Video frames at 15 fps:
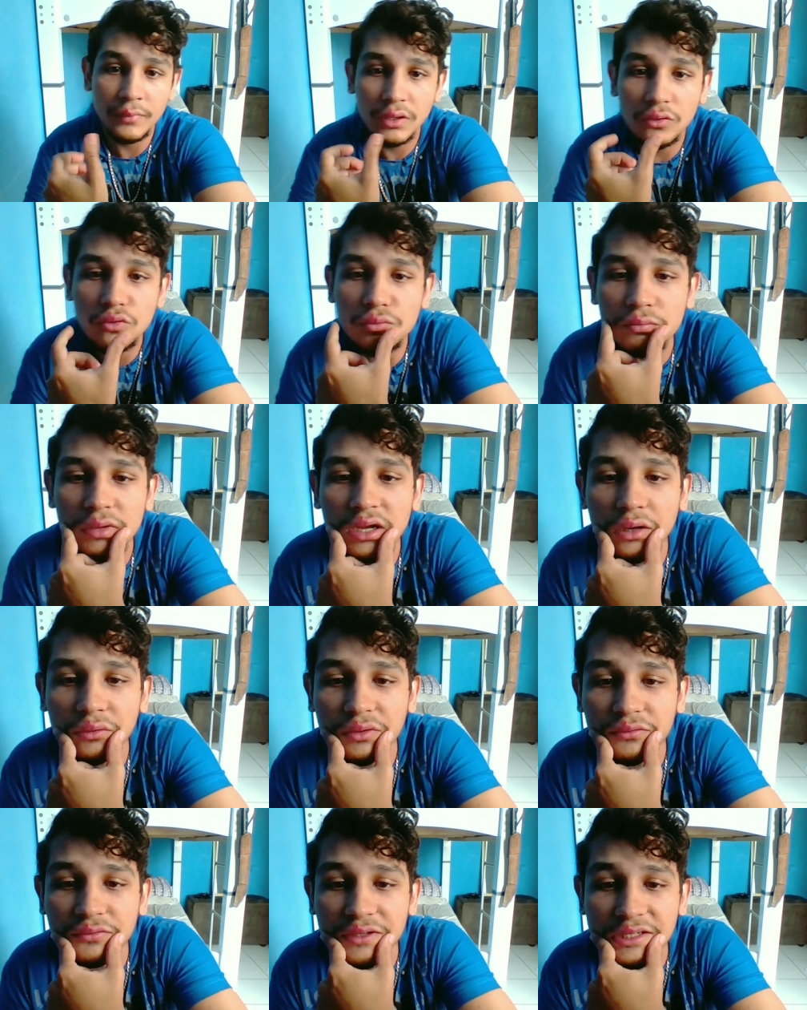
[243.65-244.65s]
O meu,
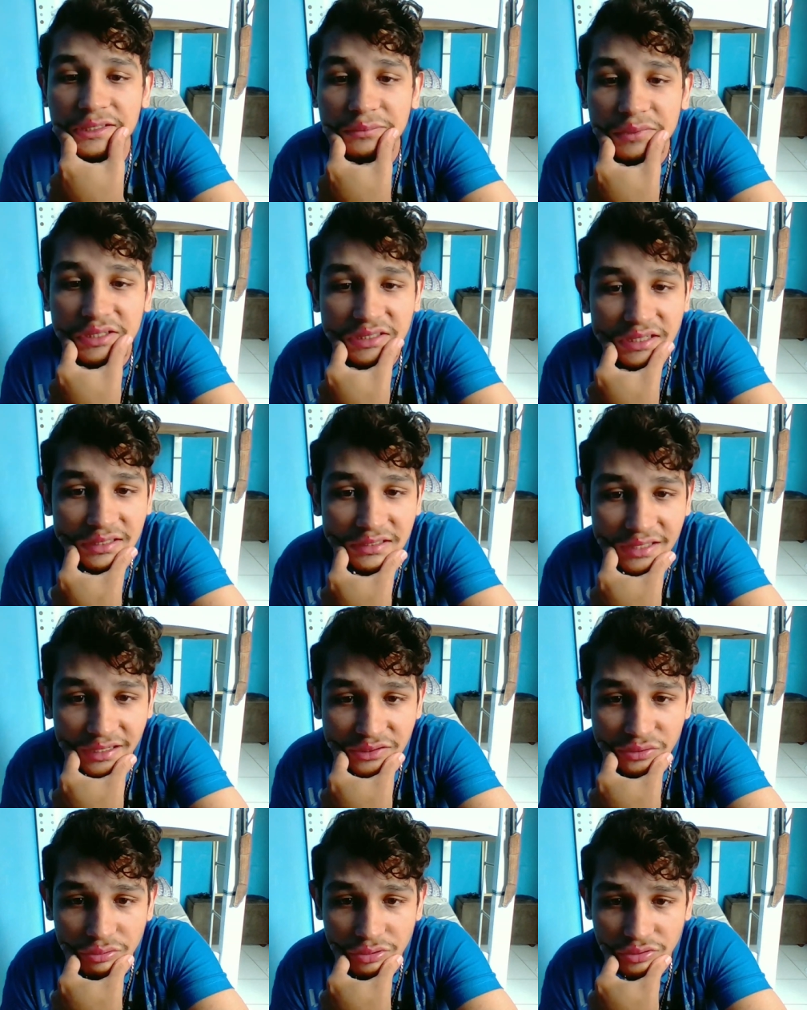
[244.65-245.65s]
infelizmente, ele já
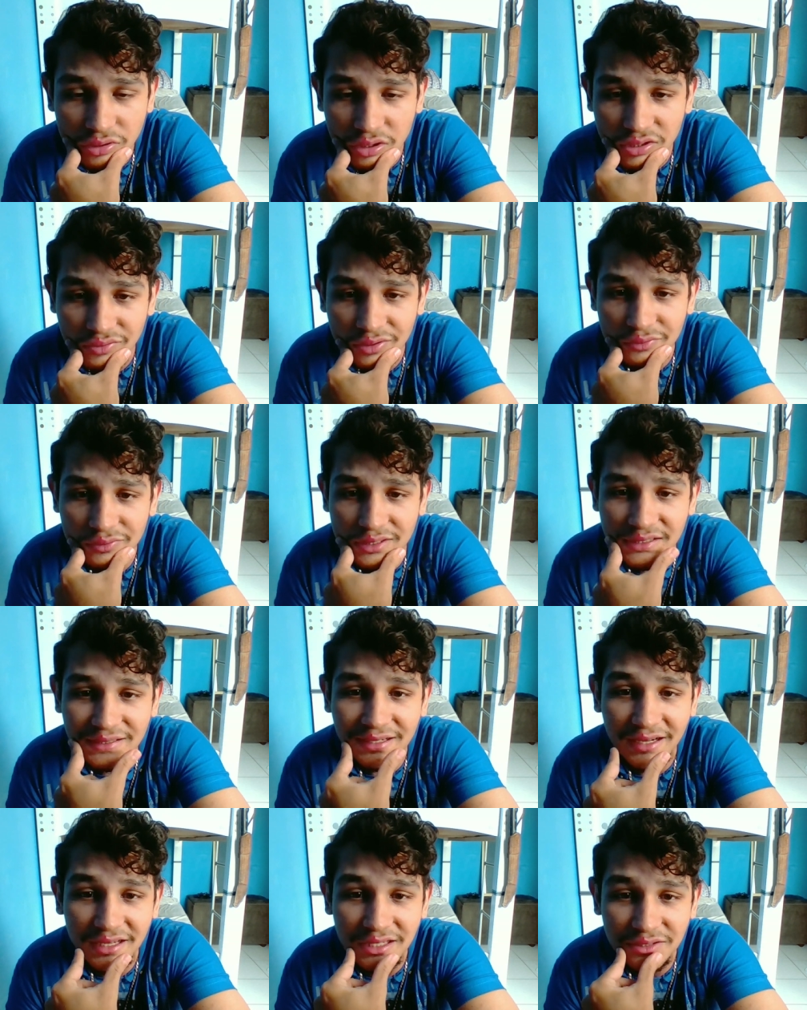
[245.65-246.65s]
estourou sozinho aqui umas
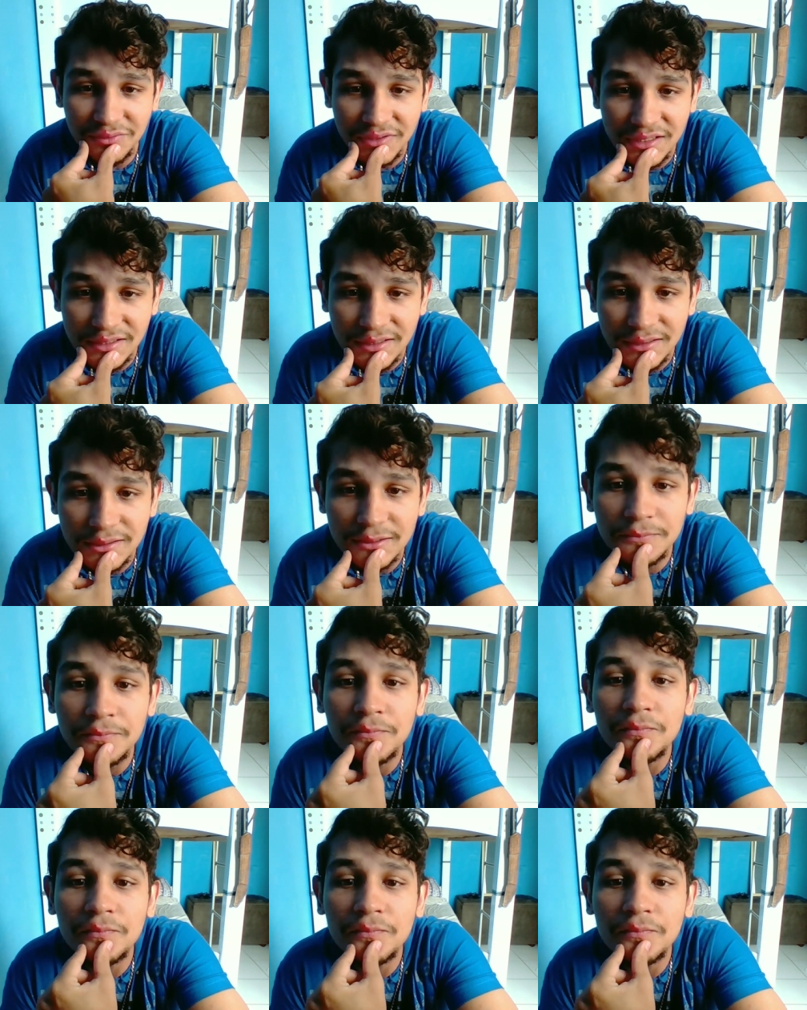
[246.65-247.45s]
três vezes.